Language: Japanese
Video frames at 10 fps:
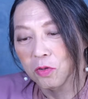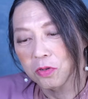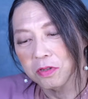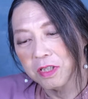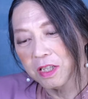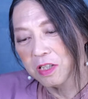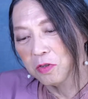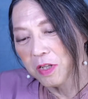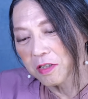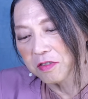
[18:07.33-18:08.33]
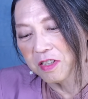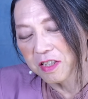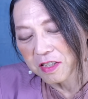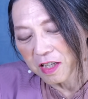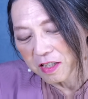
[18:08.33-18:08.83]
本当税金のない国
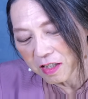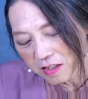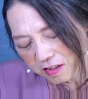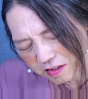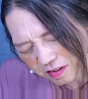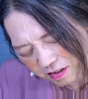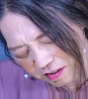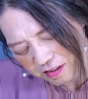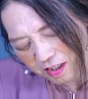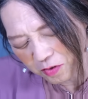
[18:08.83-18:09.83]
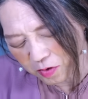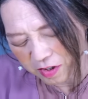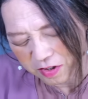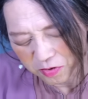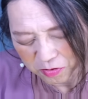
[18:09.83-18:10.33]
に行きたいなないの
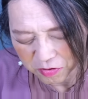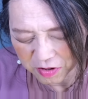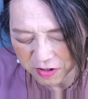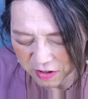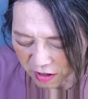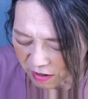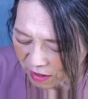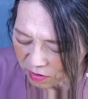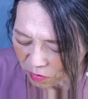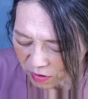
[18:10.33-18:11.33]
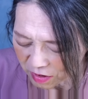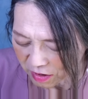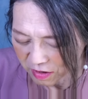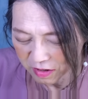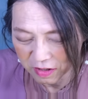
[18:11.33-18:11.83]
かなそういう国あんのかな
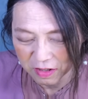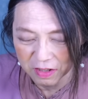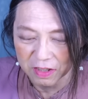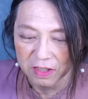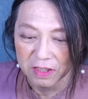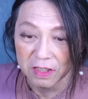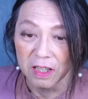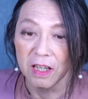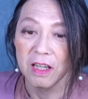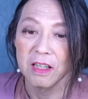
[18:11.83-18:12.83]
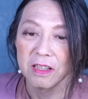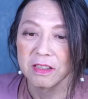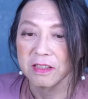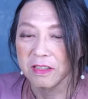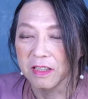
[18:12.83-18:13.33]
ああ
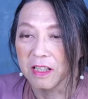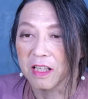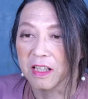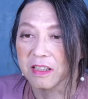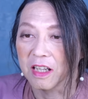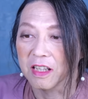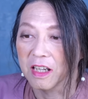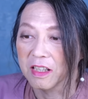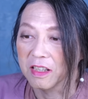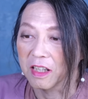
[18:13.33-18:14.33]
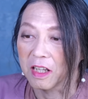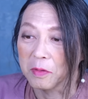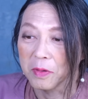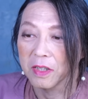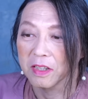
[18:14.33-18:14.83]
税金さえなけ
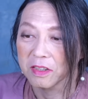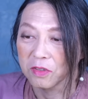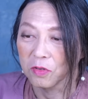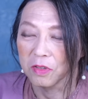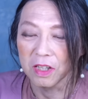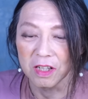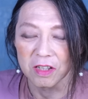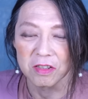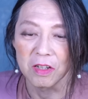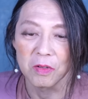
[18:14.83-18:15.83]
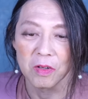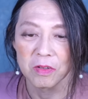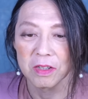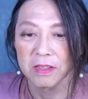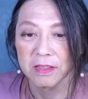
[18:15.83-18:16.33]
ればどんなに楽なのだろ
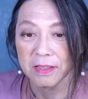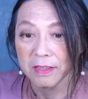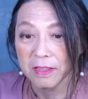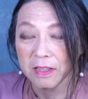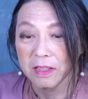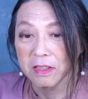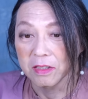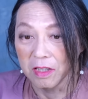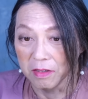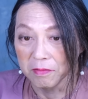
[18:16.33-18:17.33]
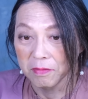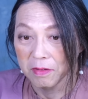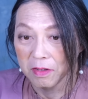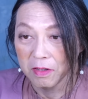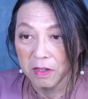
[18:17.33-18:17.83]
うかね、
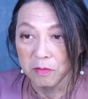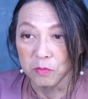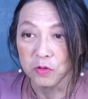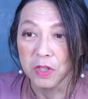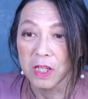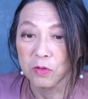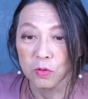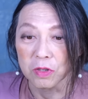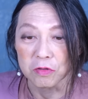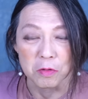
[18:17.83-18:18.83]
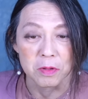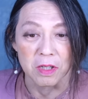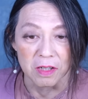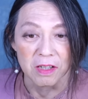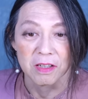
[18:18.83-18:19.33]
無税党って作りま
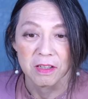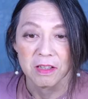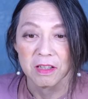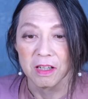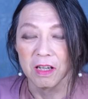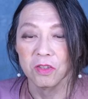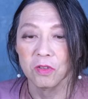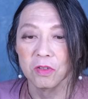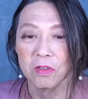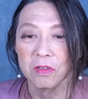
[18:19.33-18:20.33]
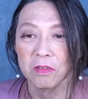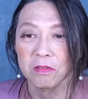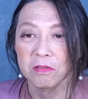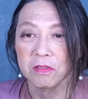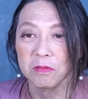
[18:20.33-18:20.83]
せん。あの、
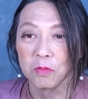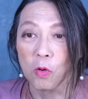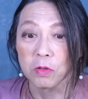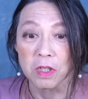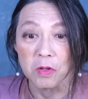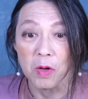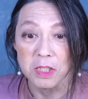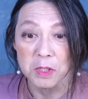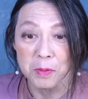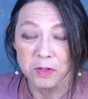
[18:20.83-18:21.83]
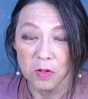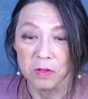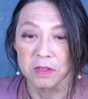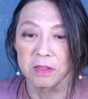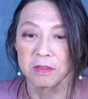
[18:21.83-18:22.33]
国税金を廃止しま
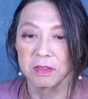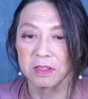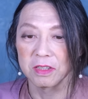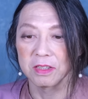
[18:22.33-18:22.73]
しょうっていう。